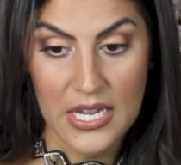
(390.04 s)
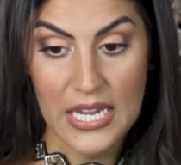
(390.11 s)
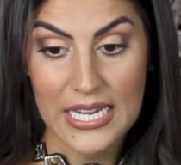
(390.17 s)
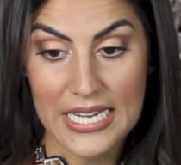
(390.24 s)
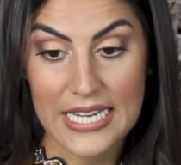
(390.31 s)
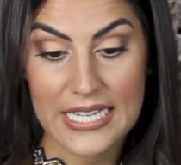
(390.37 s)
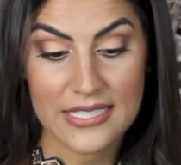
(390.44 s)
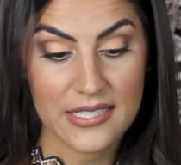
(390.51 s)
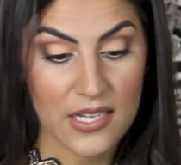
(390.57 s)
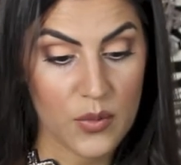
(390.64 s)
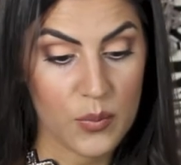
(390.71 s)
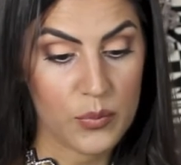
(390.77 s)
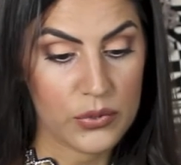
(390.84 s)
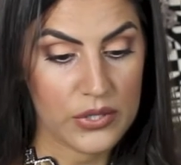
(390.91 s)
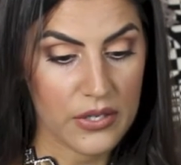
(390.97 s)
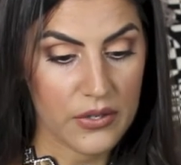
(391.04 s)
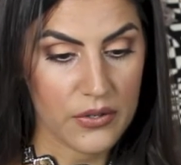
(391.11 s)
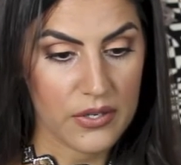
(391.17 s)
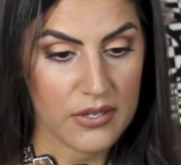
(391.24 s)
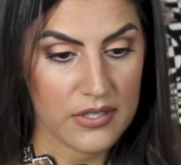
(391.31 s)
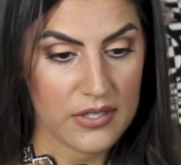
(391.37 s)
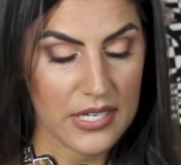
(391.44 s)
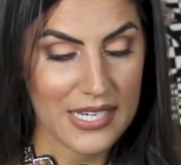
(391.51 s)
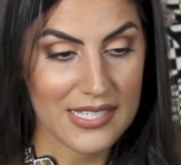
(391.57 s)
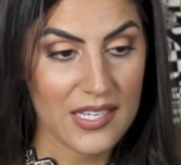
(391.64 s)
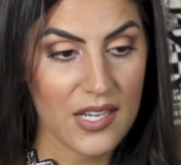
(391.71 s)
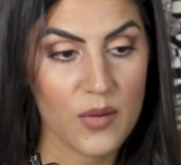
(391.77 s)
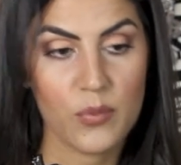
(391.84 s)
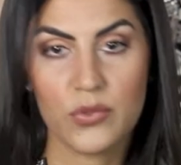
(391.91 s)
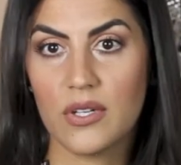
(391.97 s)
y esta computadora.
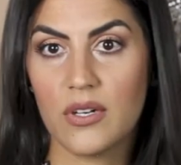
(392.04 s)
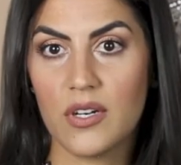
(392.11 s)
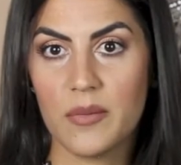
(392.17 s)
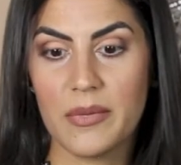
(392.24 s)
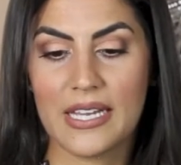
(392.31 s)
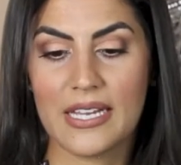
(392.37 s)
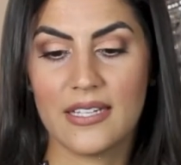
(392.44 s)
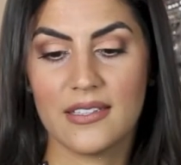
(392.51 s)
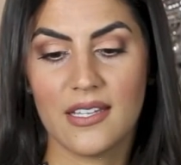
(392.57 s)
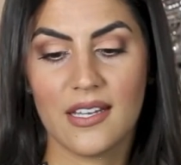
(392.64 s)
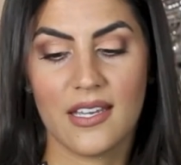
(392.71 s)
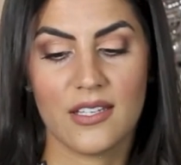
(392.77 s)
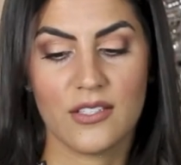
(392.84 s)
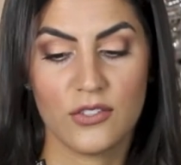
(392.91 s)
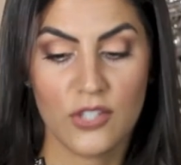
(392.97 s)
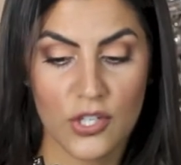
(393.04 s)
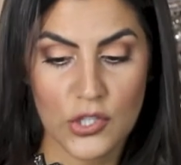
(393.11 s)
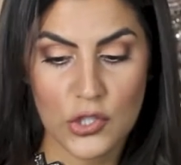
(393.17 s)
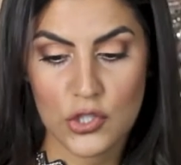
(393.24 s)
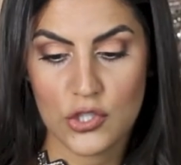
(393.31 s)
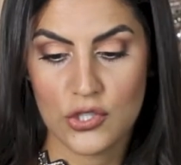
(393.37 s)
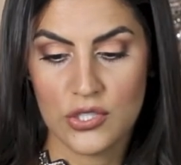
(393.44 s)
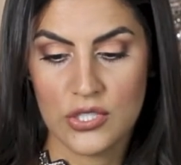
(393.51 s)
Esta computadora me encanta que es touch